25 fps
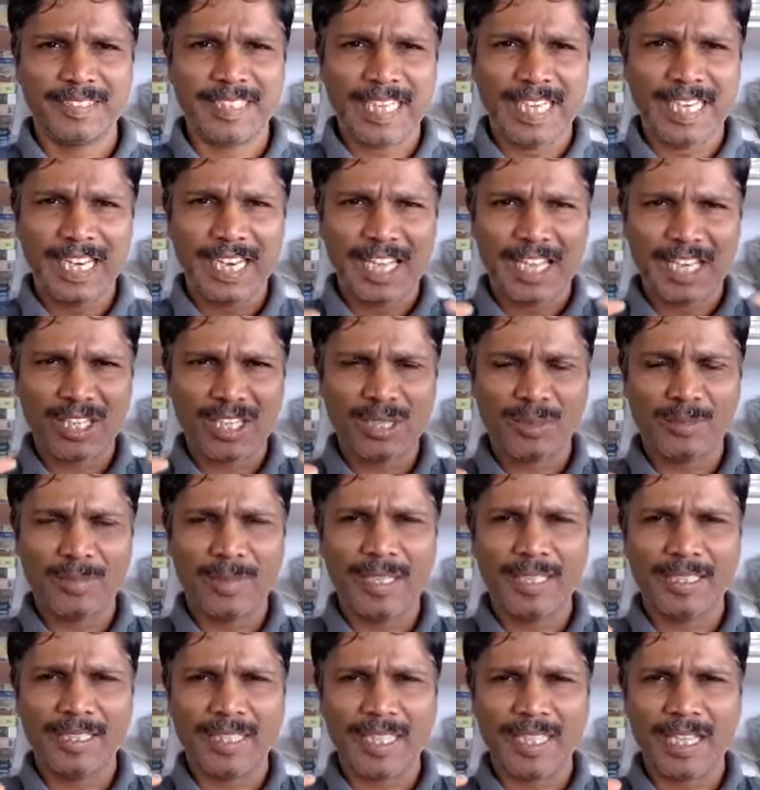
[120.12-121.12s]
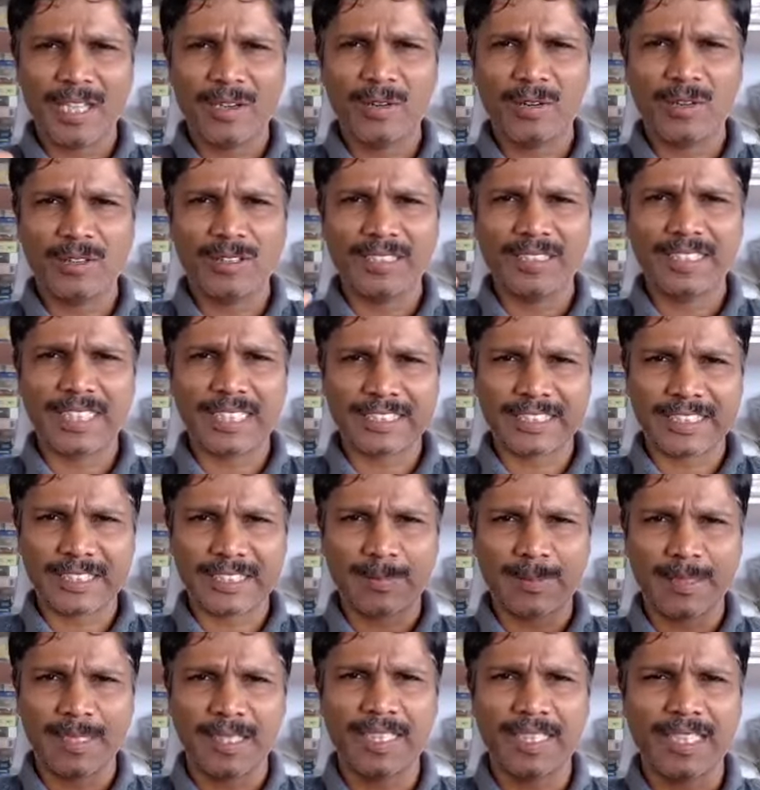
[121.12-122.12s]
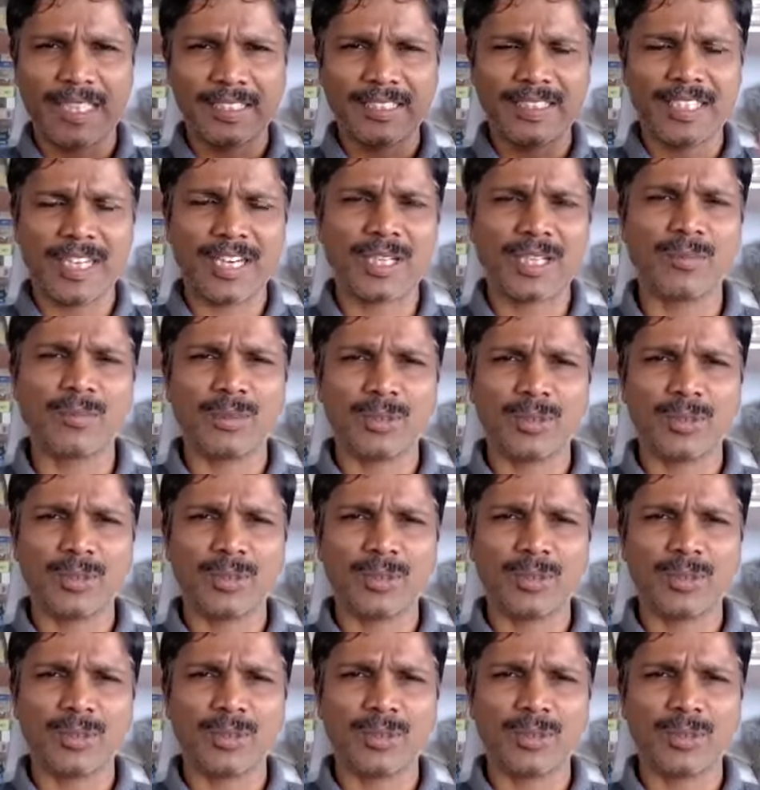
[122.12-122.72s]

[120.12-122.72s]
எல்லாருக்குமே தேர்வை வந்து சக்சஸ் பண்ற ஞானம்